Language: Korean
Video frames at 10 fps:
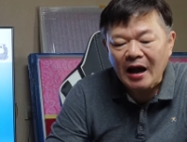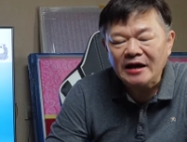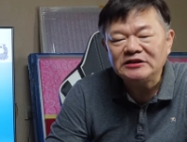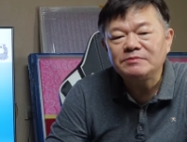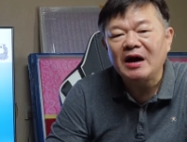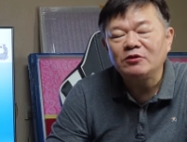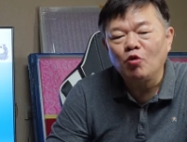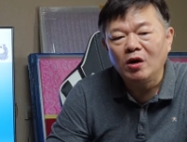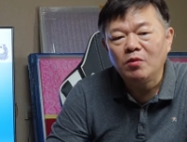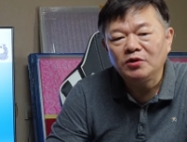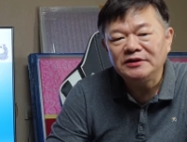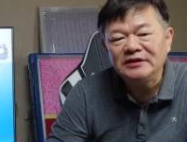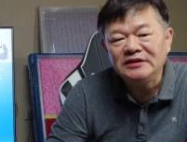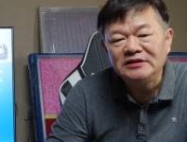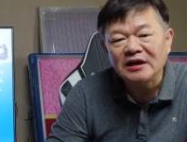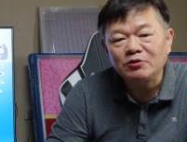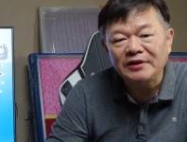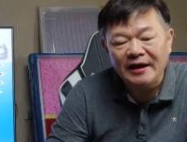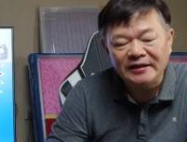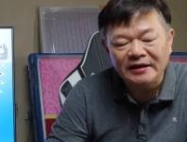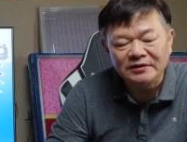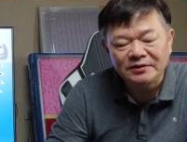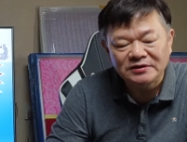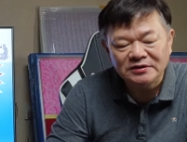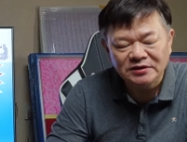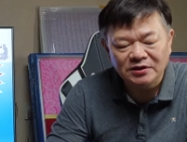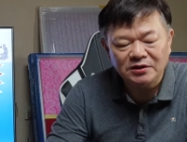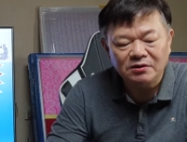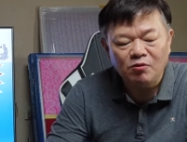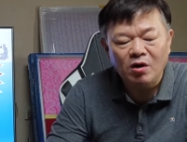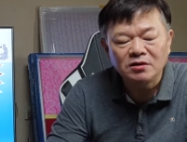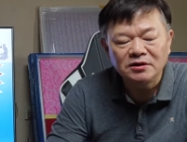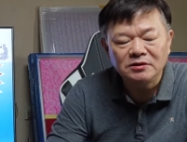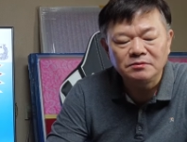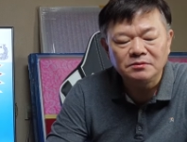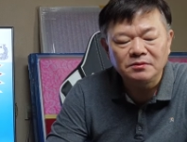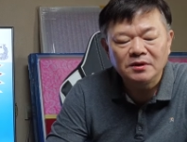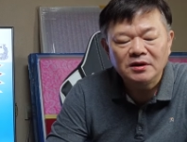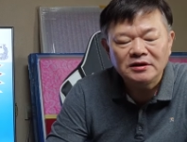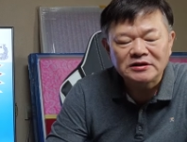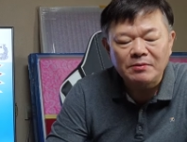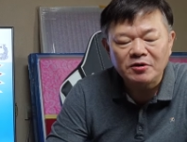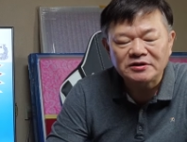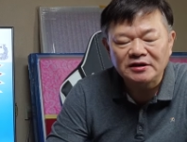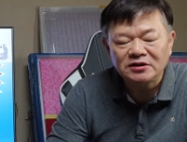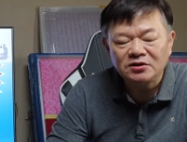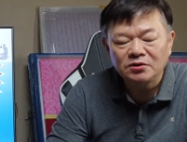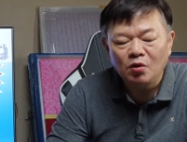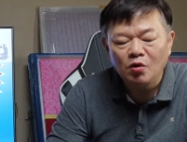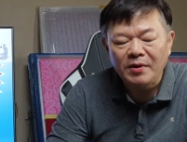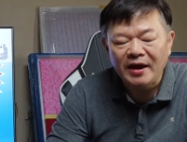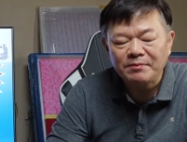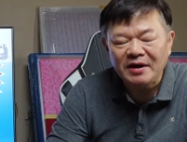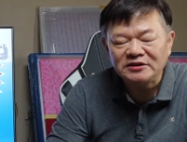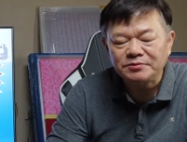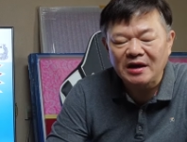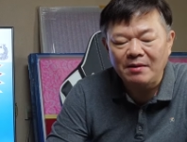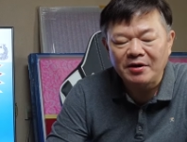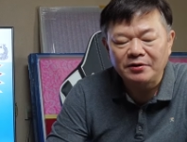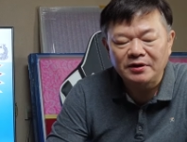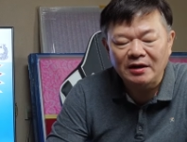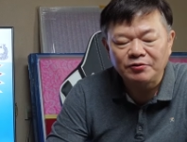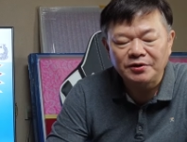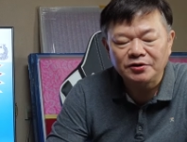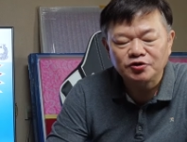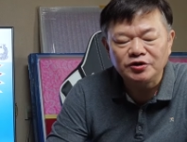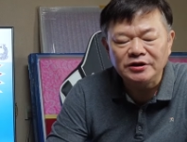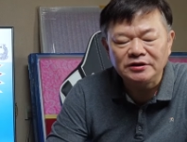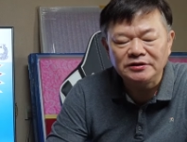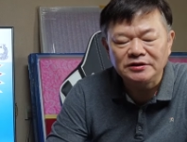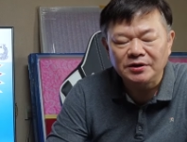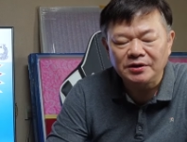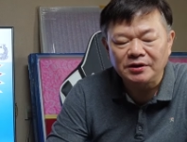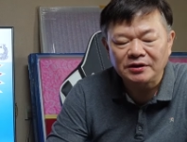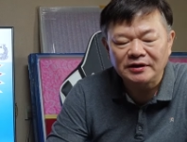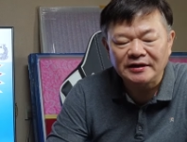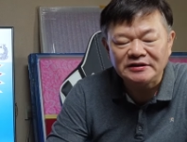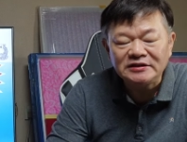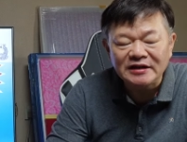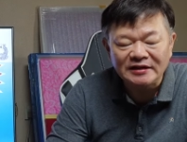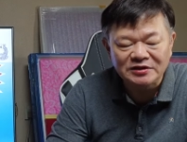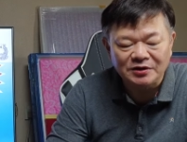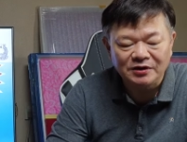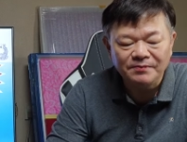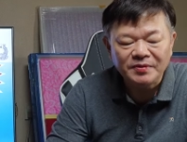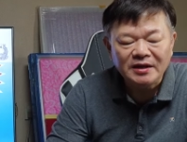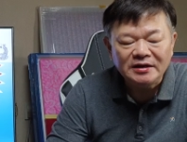하지만 월복리 이자로 내야 되는 것은요. 원금 3억 4,584만 원 하고요. 수익은요. 그러니까 이자죠.